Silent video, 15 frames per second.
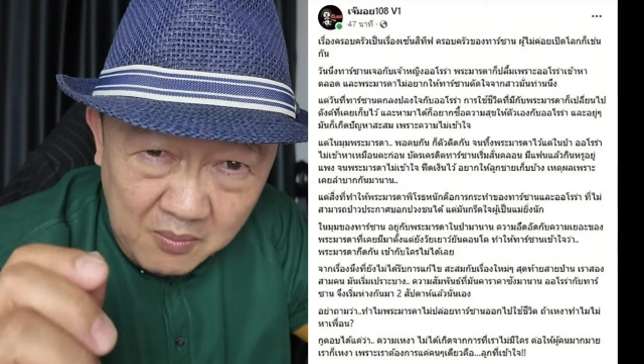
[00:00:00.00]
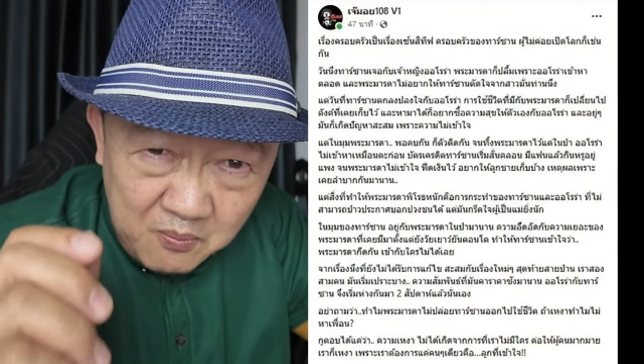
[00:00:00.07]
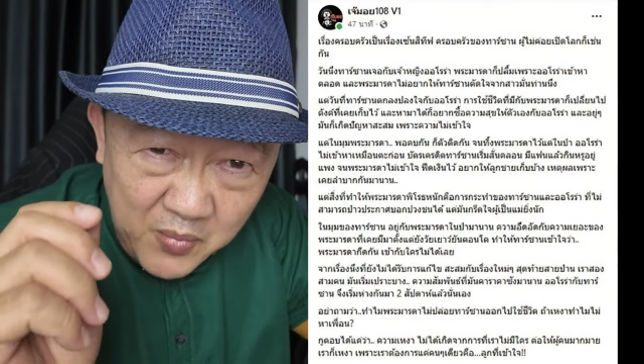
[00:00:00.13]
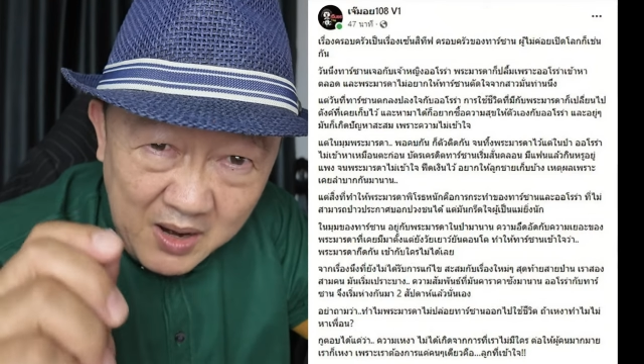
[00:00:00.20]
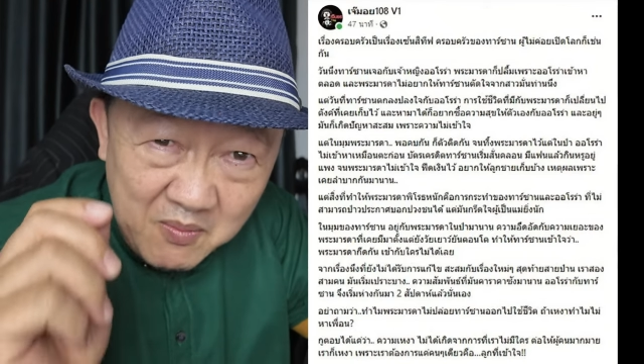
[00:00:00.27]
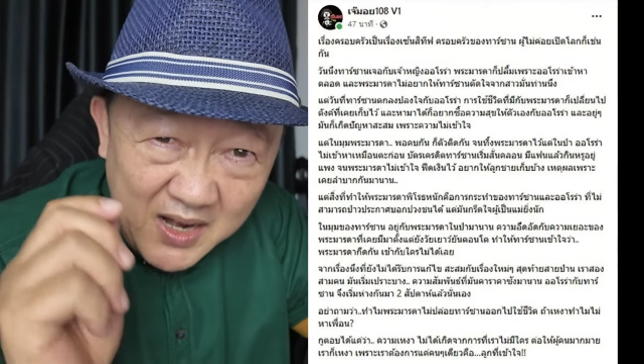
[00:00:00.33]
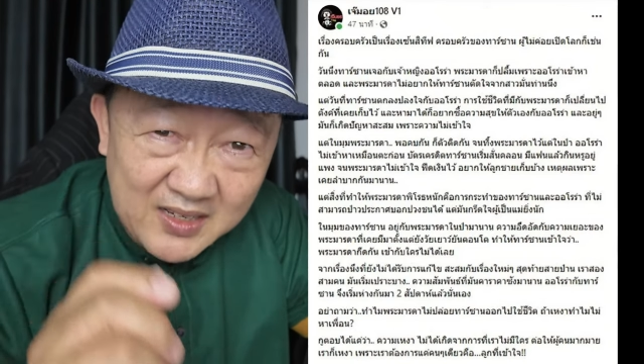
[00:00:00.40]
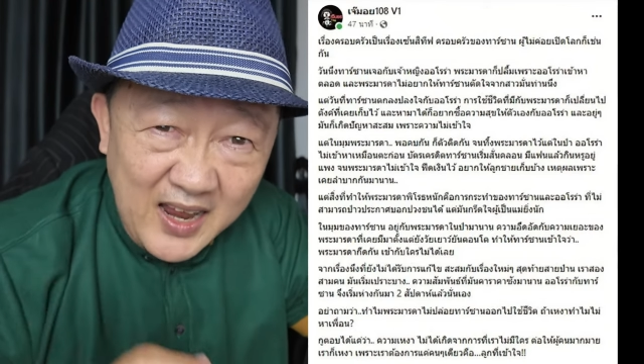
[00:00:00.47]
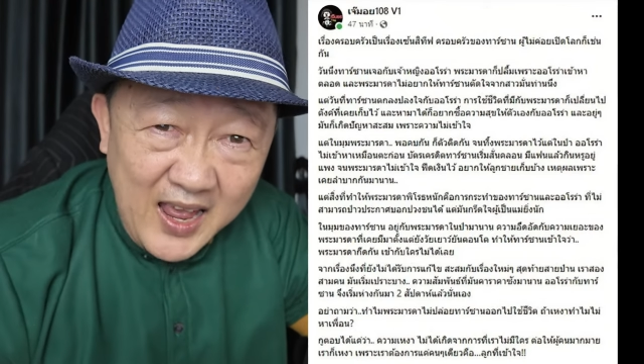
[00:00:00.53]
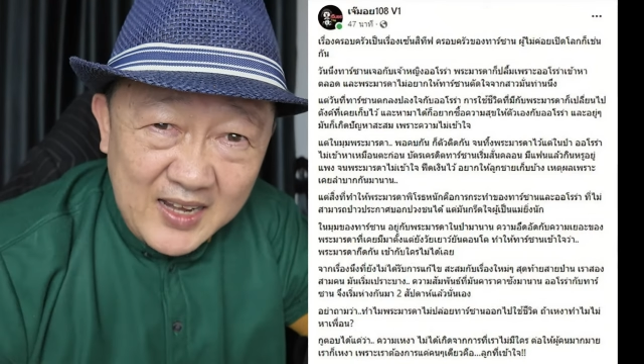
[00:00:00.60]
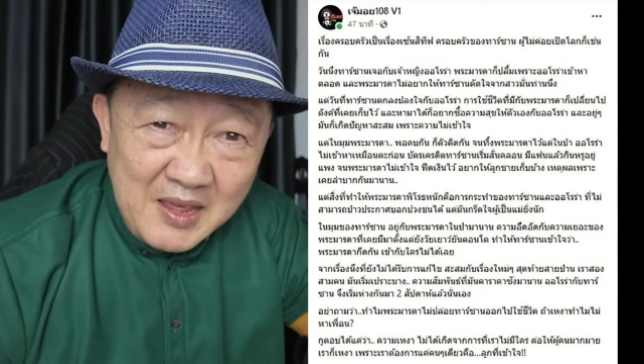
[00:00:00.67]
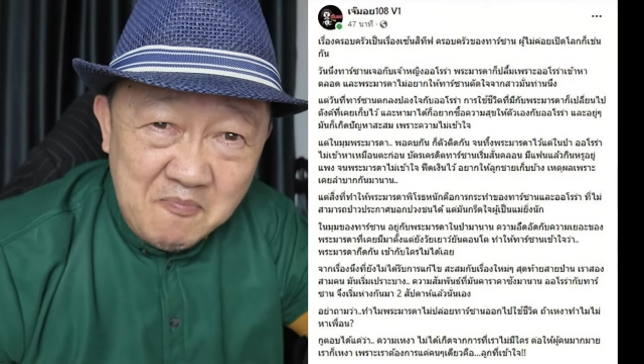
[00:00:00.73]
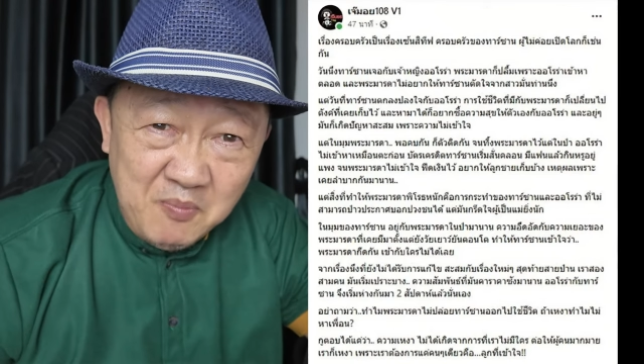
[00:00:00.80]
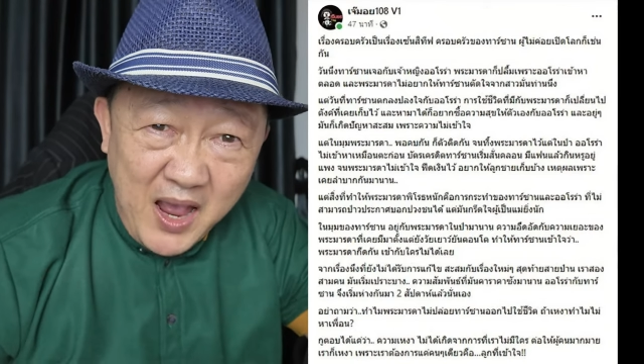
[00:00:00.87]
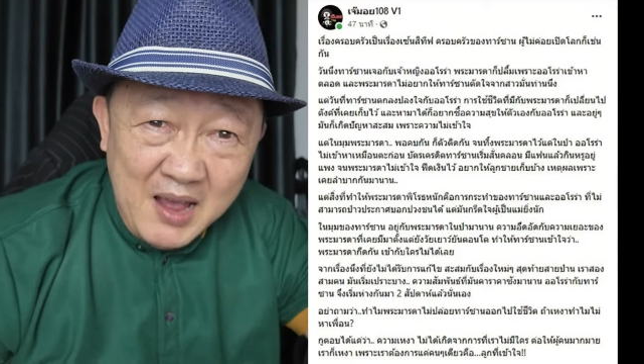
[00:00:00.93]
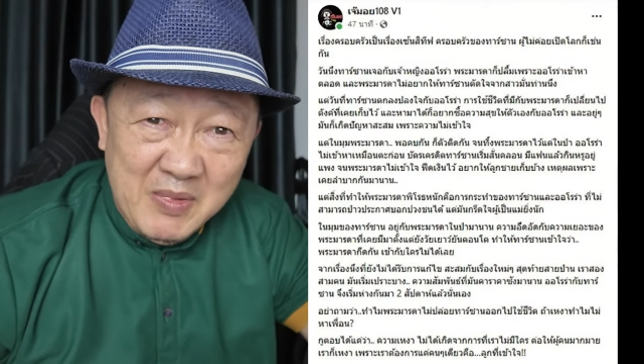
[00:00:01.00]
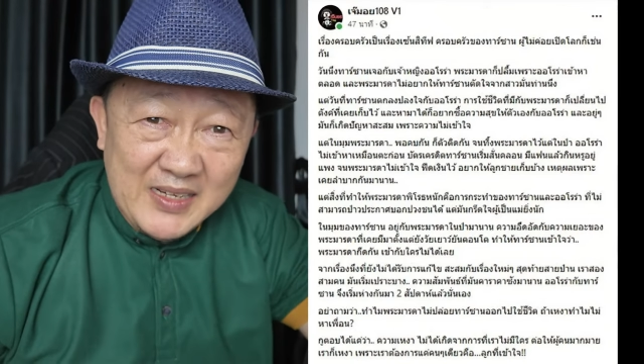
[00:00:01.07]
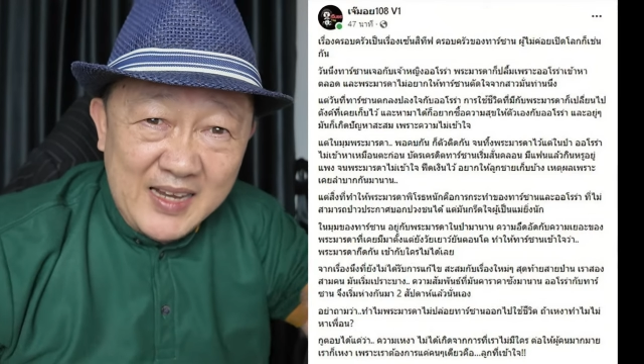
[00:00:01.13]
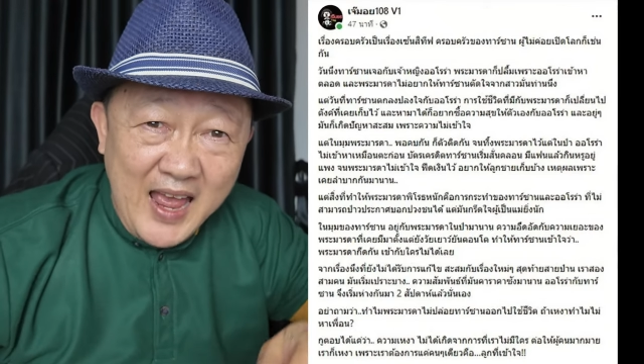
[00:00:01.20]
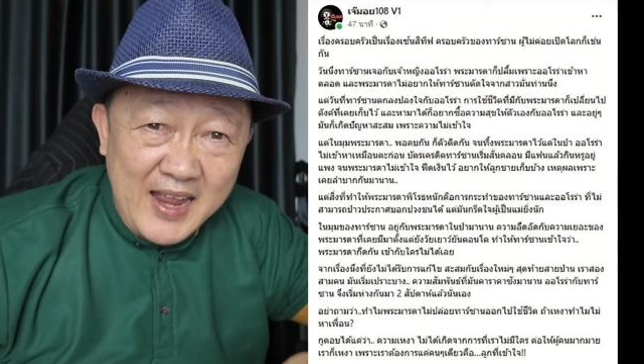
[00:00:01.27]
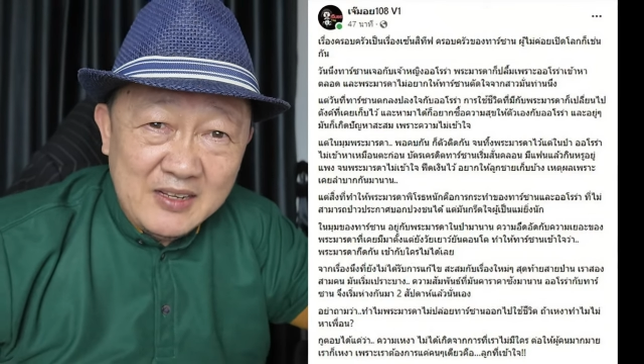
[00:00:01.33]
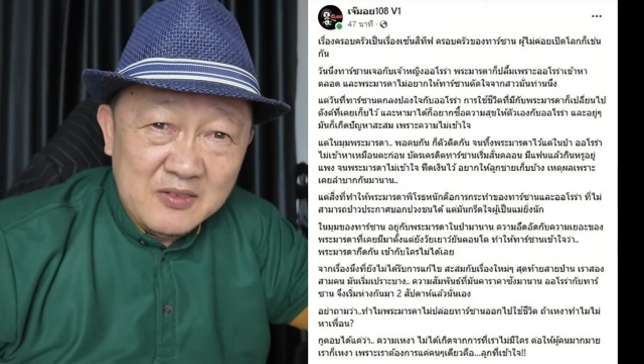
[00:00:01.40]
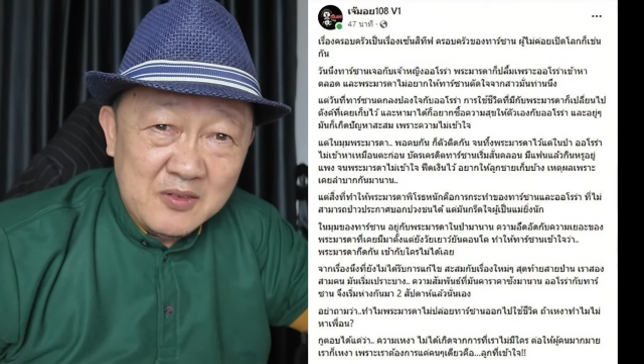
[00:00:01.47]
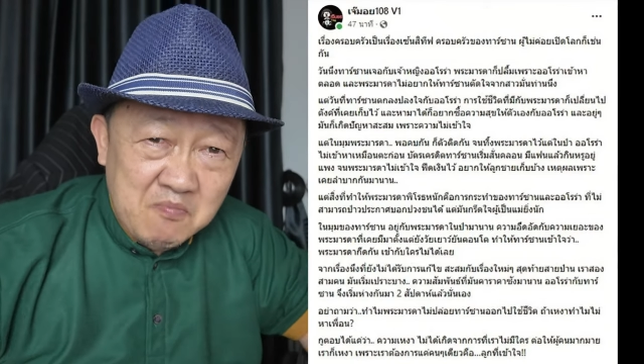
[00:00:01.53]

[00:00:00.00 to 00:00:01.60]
กับพระมันดาในป่ามานาน